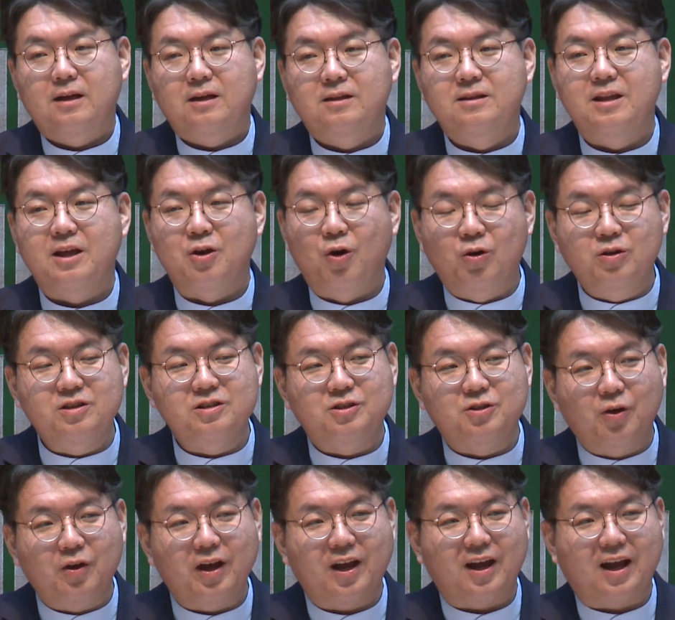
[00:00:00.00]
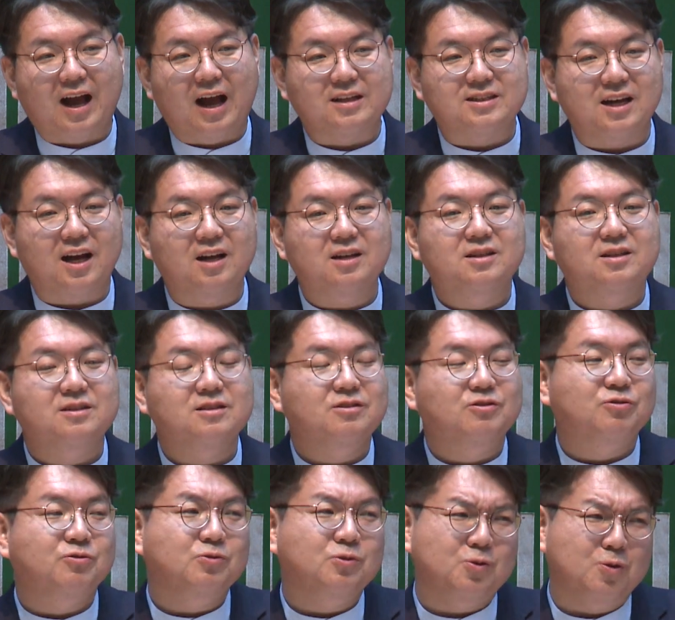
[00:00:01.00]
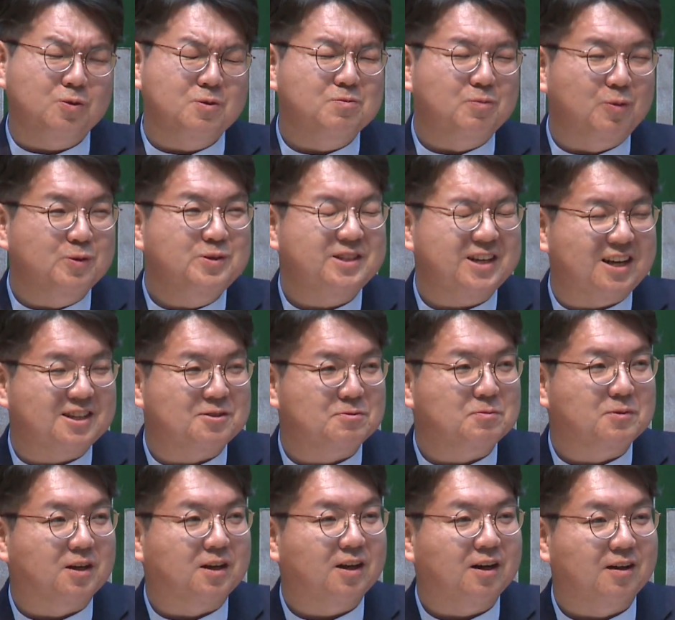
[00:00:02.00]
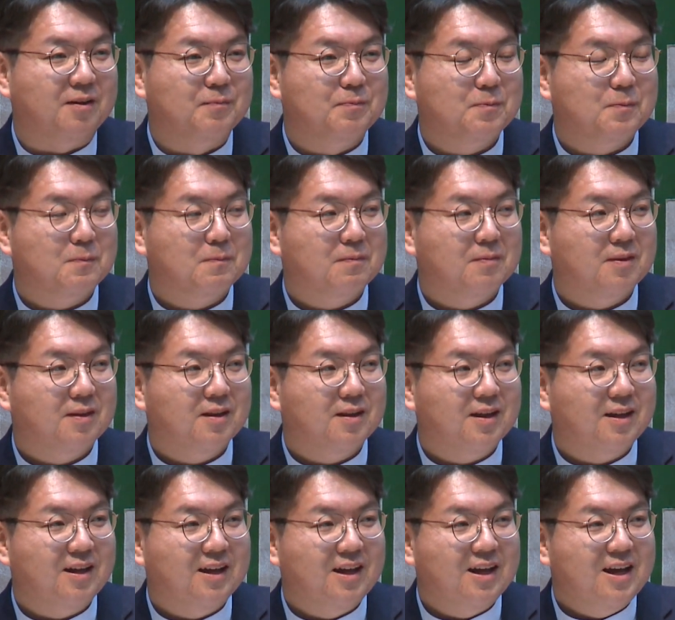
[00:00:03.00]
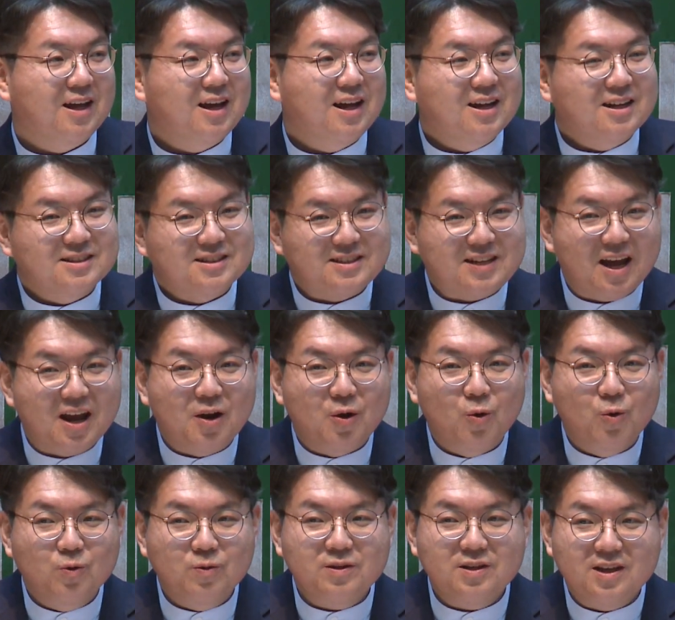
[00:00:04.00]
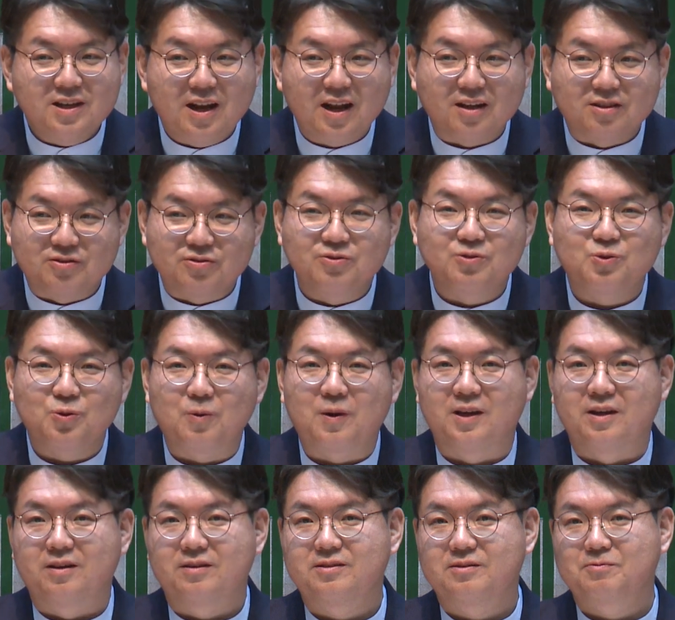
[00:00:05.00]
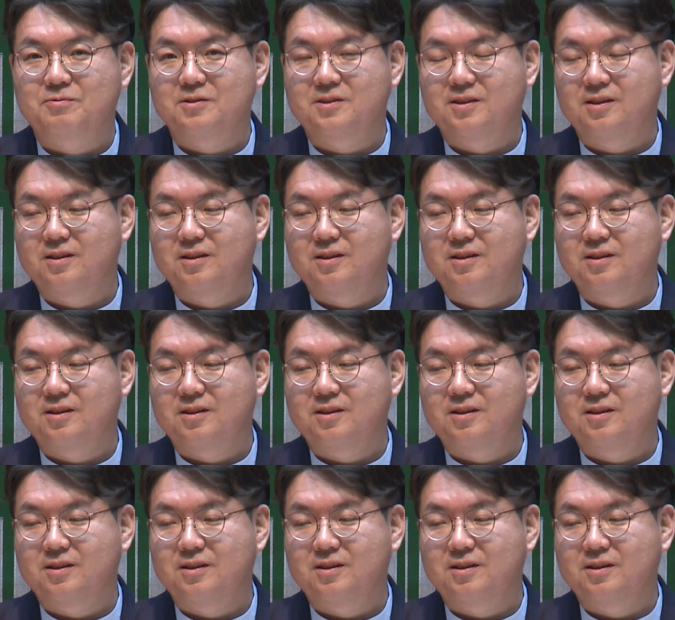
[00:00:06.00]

근데 여기서의 가장 큰 순종은 뭔지 아십니까? 새로운 일에 순종하였습니다.